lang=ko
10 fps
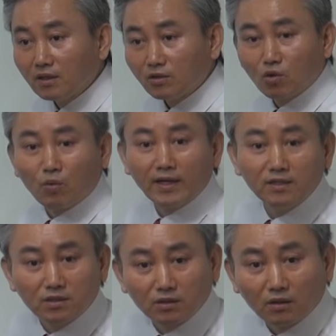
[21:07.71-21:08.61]
들어와
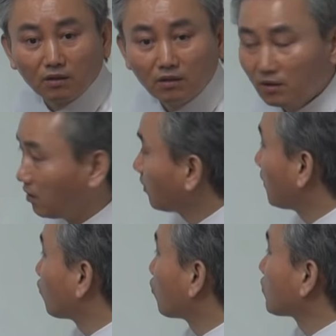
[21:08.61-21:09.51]
있죠.
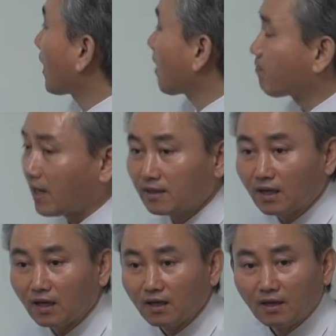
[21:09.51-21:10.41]
근데 둘이서
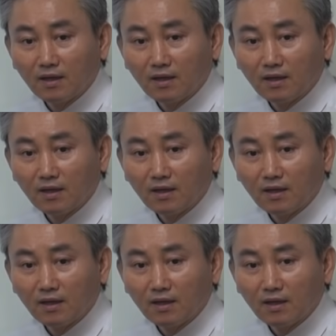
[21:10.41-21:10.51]
합한다?